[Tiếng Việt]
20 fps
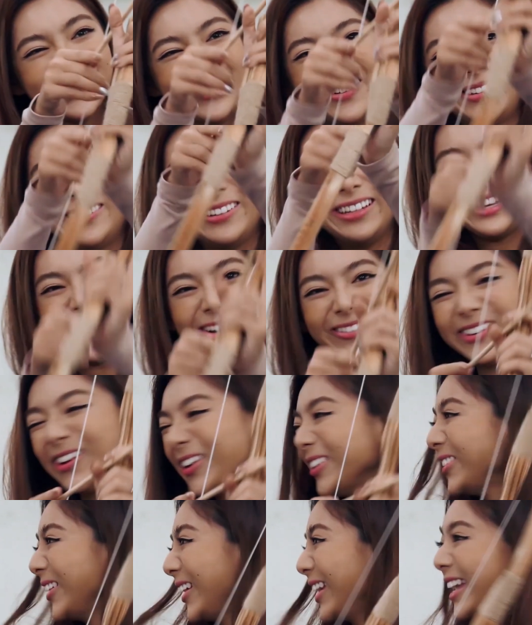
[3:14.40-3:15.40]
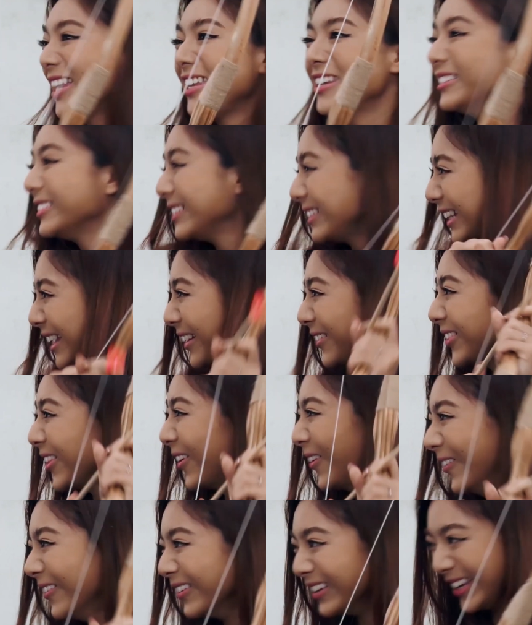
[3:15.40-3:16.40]
Trời ơi, ông nói chuyện như cao
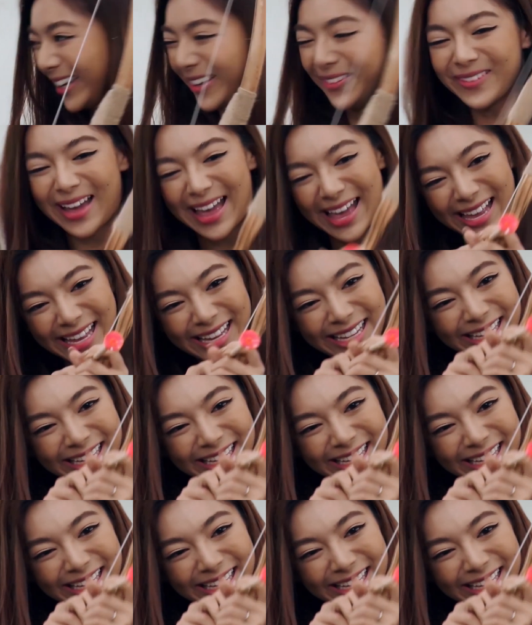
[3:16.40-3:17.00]
thủ vậy ba.